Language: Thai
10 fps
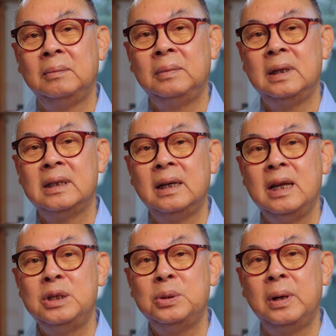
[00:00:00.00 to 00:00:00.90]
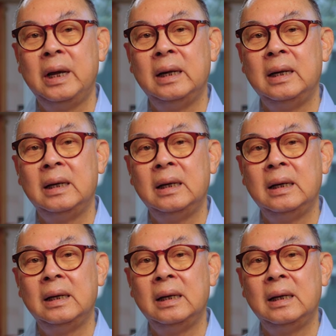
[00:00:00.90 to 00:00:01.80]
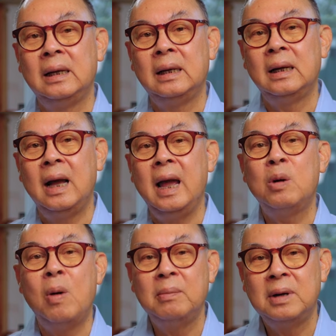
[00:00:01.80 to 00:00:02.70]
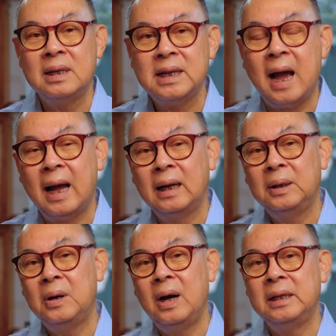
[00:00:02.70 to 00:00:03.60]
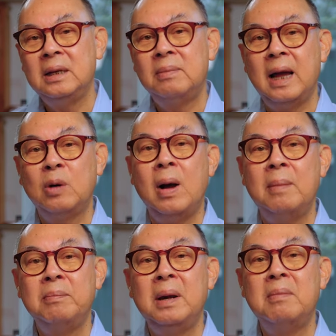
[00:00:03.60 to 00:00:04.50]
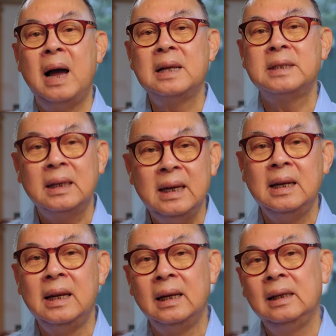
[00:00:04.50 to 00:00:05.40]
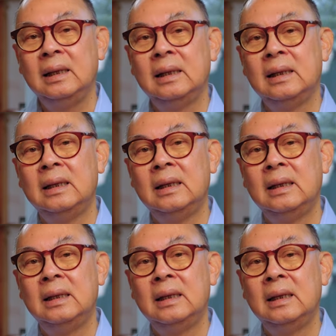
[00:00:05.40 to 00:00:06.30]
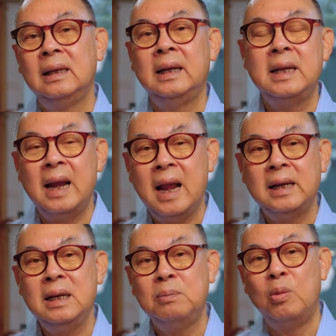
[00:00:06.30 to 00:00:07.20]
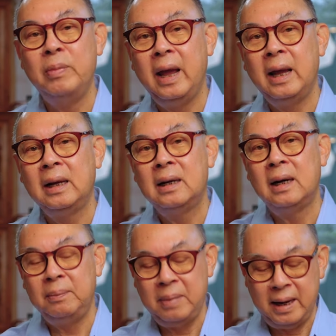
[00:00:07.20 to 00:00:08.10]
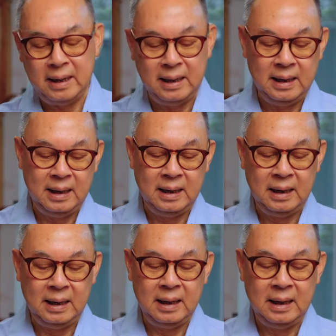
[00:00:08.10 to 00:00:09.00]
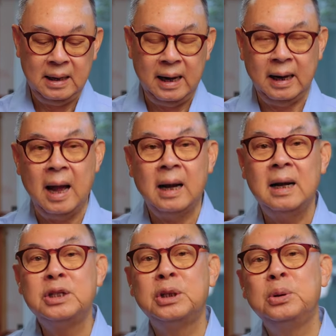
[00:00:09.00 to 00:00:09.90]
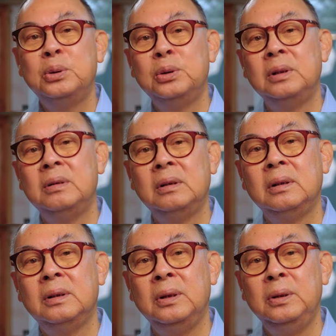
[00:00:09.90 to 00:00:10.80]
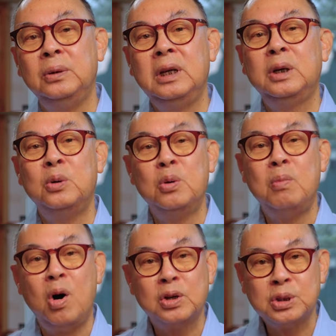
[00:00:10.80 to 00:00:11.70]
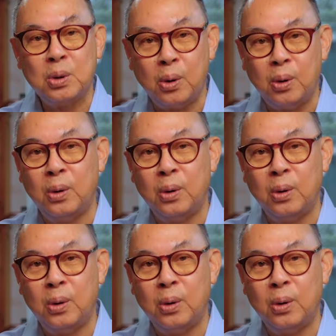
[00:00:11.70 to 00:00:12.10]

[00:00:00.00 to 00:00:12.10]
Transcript: เพื่อจะได้ช่วยให้ความกระจ่างแล้วก็อธิบายความเป็นมาสักนิดหนึ่งในฐานะที่ผมเองเคยเป็นเอกอัครราชทูตอยู่ที่กรุงบอสโก